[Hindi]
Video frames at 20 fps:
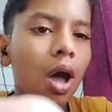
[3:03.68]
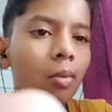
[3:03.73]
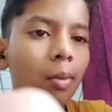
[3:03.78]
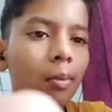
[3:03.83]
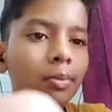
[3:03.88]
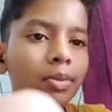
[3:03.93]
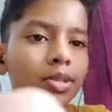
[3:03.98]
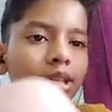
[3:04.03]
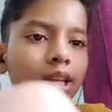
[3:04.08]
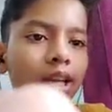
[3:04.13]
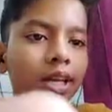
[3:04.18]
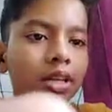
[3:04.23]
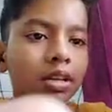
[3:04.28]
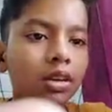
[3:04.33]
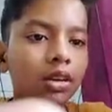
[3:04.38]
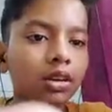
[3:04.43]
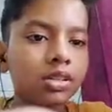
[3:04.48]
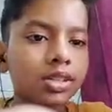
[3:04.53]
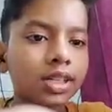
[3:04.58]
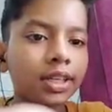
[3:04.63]
अब हम इसका एक
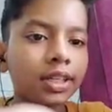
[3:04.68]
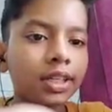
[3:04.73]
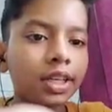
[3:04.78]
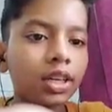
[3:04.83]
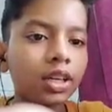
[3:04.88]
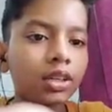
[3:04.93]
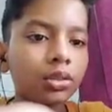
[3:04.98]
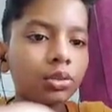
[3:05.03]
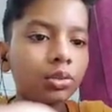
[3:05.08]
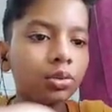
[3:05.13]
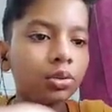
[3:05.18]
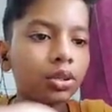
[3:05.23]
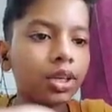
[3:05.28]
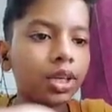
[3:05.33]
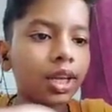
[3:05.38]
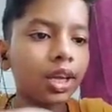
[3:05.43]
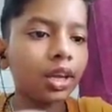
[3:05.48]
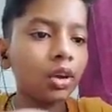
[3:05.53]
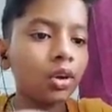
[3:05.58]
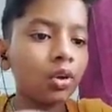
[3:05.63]
सेंटर ढूंढ के
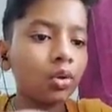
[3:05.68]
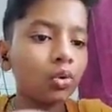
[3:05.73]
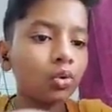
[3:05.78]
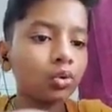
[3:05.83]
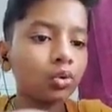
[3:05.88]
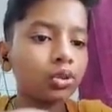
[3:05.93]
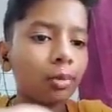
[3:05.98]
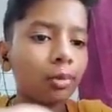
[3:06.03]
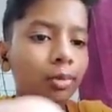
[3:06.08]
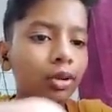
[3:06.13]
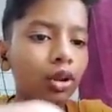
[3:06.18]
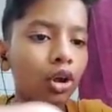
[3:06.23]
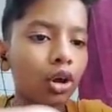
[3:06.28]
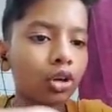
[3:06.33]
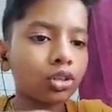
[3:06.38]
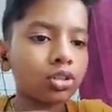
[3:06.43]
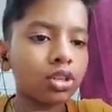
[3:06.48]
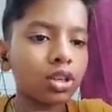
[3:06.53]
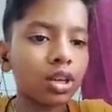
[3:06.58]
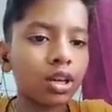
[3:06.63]
उधर भी
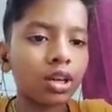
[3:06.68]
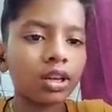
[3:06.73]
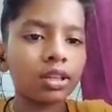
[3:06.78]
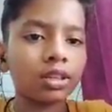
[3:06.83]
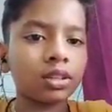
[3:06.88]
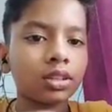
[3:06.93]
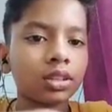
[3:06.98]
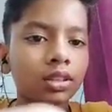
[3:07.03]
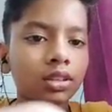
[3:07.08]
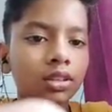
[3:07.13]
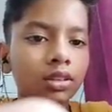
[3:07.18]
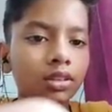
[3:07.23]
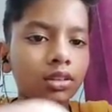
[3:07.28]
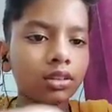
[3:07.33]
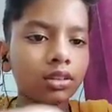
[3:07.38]
लॉक्स लगा लेते हैं